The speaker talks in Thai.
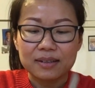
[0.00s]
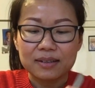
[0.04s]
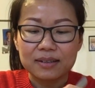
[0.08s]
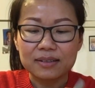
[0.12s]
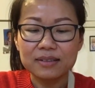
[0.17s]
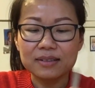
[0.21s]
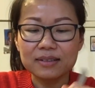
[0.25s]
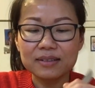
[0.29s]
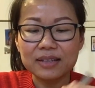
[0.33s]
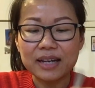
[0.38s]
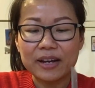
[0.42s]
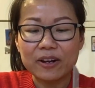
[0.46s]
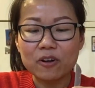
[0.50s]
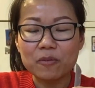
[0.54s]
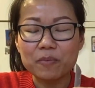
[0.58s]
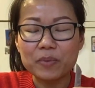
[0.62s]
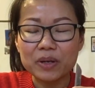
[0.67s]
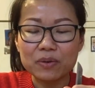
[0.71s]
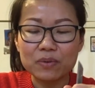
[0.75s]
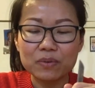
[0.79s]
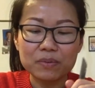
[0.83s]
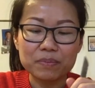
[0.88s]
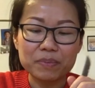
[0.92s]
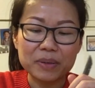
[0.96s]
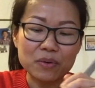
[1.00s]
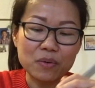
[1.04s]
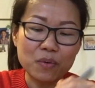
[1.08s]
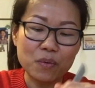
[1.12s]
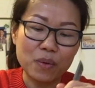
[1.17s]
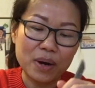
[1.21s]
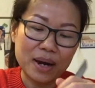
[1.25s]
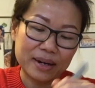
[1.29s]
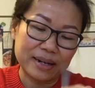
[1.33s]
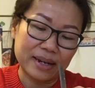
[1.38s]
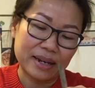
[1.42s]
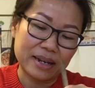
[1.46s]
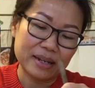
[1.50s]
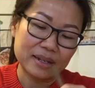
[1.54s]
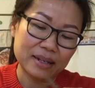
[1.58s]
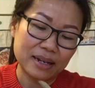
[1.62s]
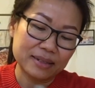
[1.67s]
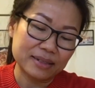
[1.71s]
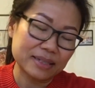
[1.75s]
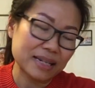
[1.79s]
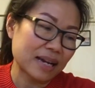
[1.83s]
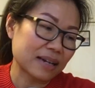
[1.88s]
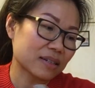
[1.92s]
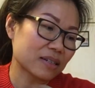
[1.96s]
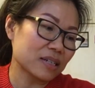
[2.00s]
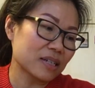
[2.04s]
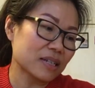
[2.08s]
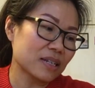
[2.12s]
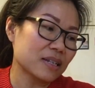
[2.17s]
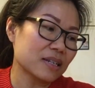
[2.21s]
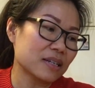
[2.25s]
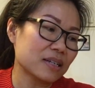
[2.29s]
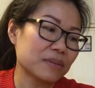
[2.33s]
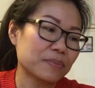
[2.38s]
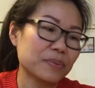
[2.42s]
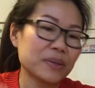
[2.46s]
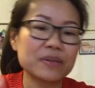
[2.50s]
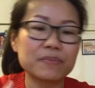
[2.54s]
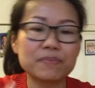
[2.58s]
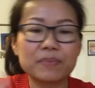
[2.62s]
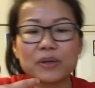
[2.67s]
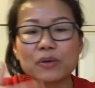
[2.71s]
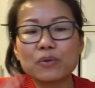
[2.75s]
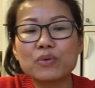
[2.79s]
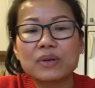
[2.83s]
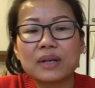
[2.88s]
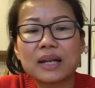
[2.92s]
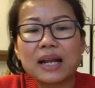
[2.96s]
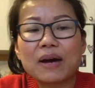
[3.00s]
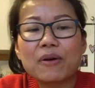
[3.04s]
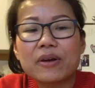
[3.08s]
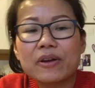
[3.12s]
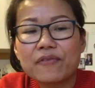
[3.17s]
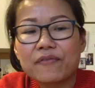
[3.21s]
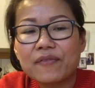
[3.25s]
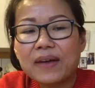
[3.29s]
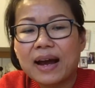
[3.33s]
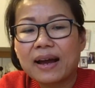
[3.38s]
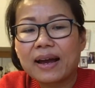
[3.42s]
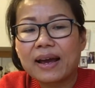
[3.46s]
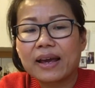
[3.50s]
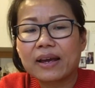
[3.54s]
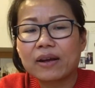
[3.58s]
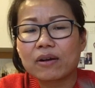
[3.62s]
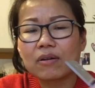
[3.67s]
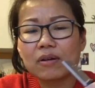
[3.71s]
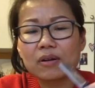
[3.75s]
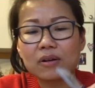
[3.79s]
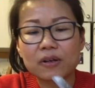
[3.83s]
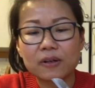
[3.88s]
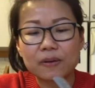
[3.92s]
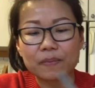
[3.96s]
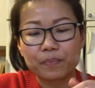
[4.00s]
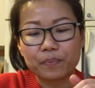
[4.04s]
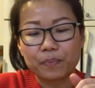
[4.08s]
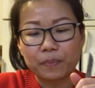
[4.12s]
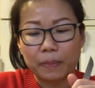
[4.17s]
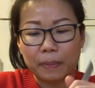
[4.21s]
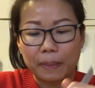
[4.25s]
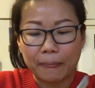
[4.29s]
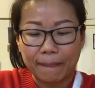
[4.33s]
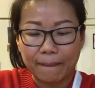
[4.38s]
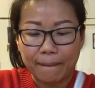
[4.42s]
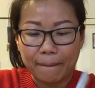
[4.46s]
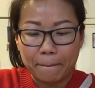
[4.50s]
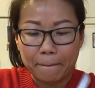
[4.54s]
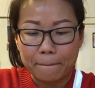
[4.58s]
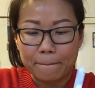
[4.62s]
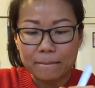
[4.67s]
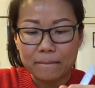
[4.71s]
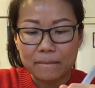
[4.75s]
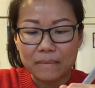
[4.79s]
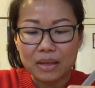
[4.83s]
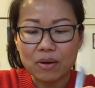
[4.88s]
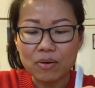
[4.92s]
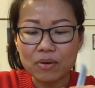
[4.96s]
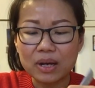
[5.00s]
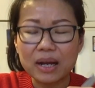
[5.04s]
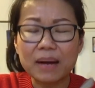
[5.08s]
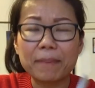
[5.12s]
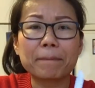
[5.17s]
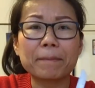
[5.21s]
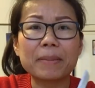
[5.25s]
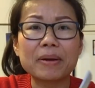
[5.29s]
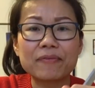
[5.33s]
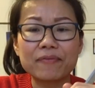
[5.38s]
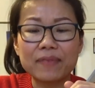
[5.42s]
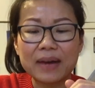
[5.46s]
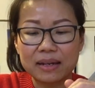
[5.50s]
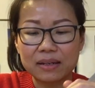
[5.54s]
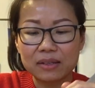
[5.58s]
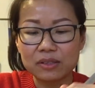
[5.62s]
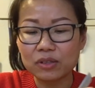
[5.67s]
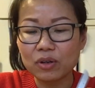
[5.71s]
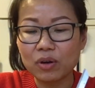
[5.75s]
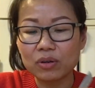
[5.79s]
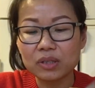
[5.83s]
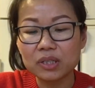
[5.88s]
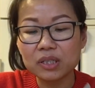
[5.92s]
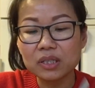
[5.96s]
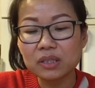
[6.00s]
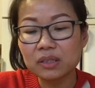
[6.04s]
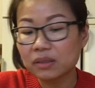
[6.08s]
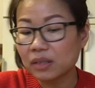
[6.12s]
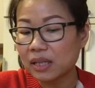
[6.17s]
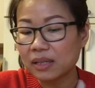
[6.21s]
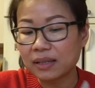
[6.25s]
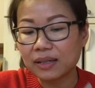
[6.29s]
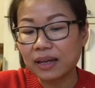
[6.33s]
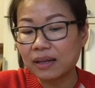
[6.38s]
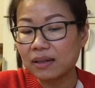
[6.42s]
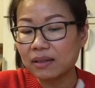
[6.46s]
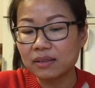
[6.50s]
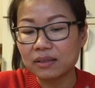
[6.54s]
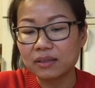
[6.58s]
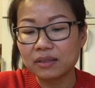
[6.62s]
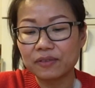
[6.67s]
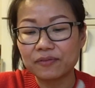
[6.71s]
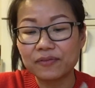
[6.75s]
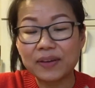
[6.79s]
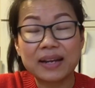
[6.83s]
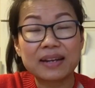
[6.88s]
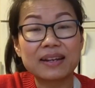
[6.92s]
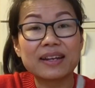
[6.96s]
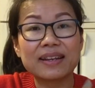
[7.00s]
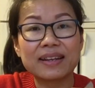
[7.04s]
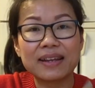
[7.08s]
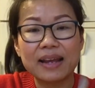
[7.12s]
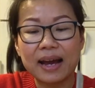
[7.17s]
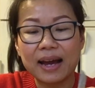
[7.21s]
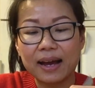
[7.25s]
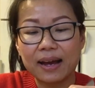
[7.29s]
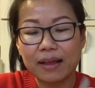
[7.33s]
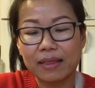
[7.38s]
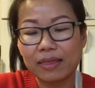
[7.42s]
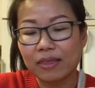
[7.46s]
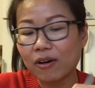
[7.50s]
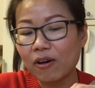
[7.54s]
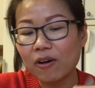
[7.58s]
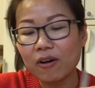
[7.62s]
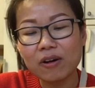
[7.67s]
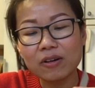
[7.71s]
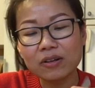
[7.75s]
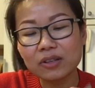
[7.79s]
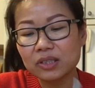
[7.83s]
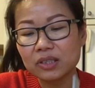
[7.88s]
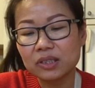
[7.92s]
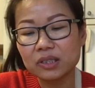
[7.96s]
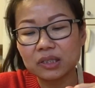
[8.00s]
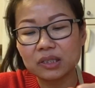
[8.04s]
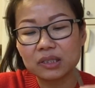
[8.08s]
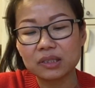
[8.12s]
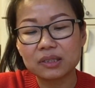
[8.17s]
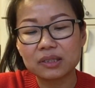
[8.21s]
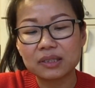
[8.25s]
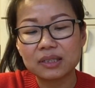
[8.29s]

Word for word: คือไอ้ก็เป็นเป็นห่วงนะหลังจากที่พี่พี่ขุนเล่าให้ฟังไอ้ก็เอากลับไปฝันสองคืนติดกันเลยฝันเห็นย่าสองคืน